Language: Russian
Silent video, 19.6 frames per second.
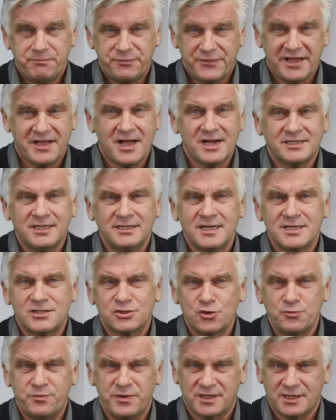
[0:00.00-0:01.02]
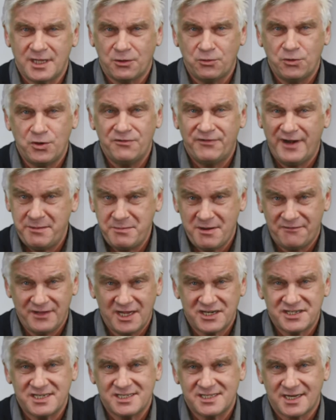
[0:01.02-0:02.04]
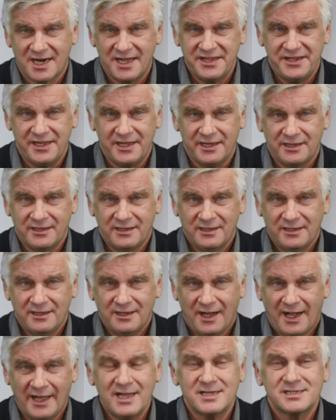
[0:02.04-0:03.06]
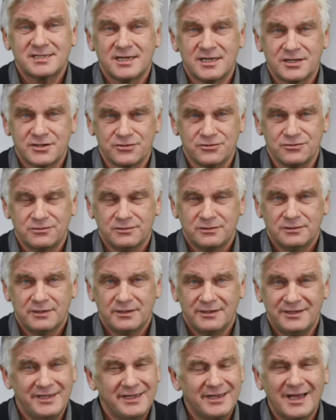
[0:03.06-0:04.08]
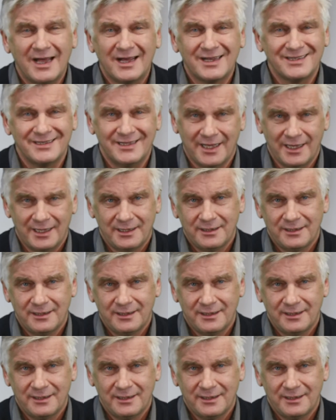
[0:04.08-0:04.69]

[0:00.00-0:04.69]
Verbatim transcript: И когда наступит такое время в нашей стране, а я скажу, никогда.